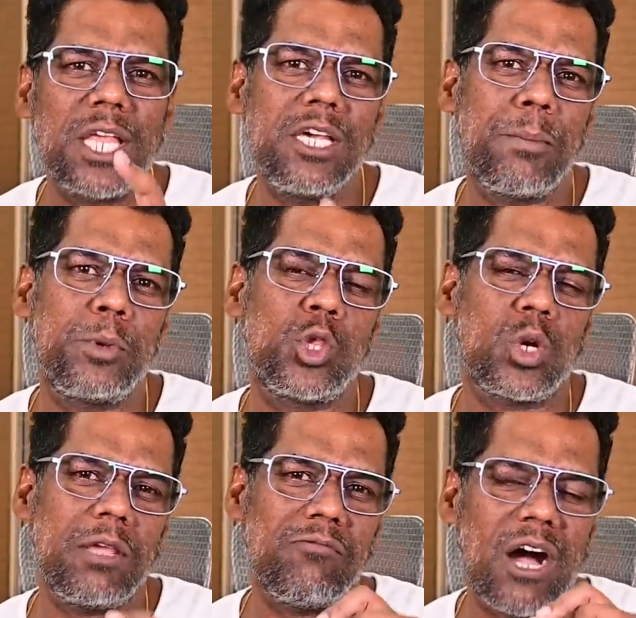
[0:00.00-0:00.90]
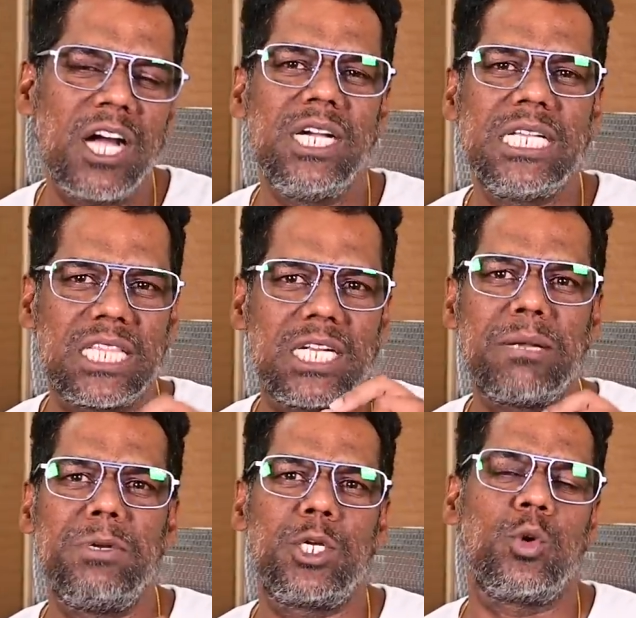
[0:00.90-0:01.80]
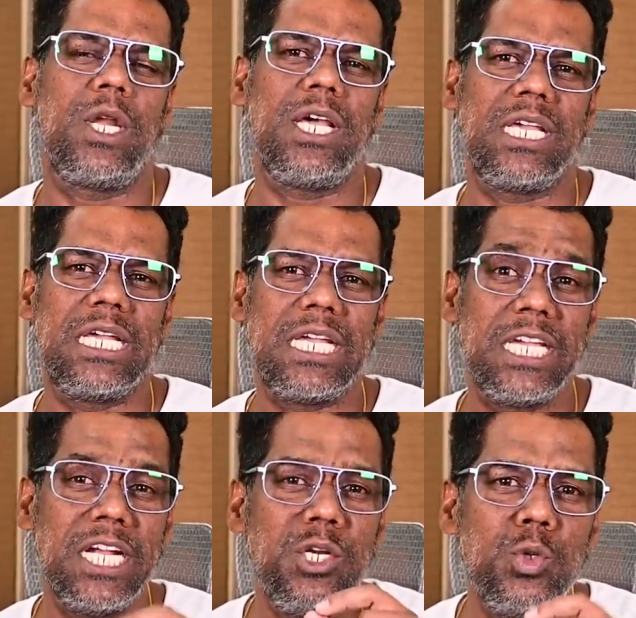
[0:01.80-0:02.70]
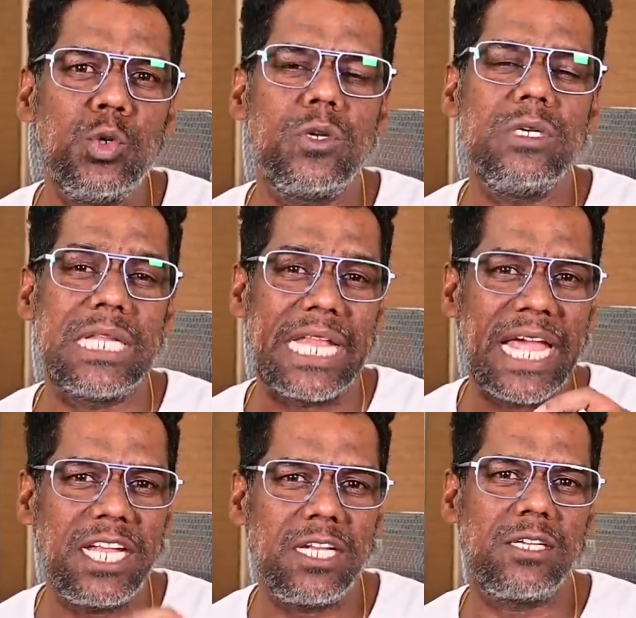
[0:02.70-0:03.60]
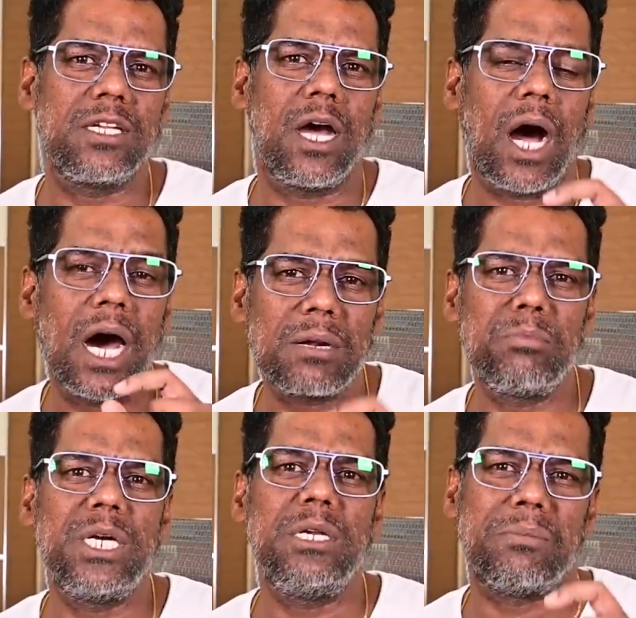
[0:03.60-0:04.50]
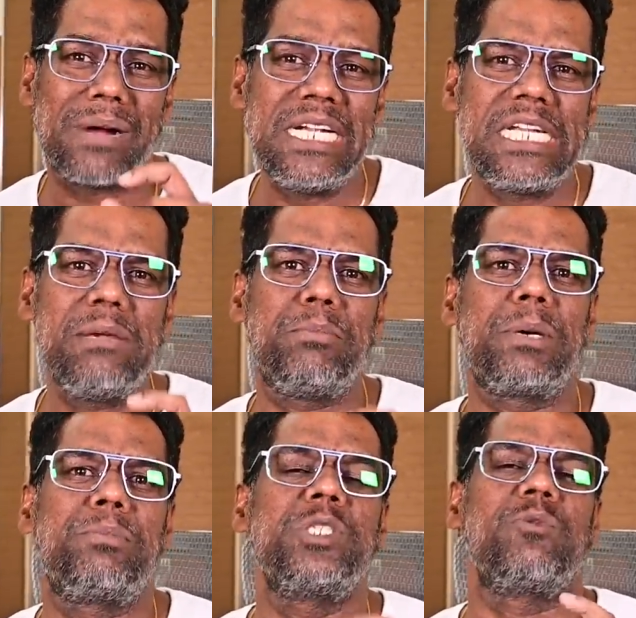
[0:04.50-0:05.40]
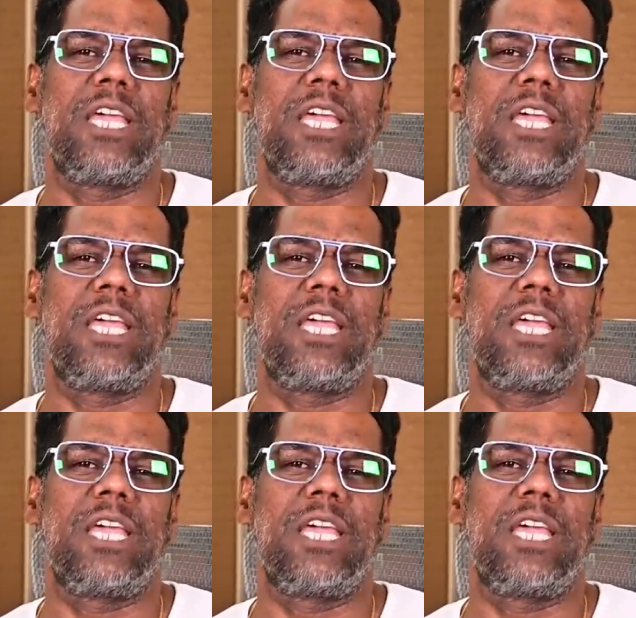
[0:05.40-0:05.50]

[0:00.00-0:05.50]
பாதுகாப்புத்துறை வாங்க திட்டமிட்டுள்ள எண்ணூறு லைட் ஆர்மர்ட் மல்டி பர்பஸ்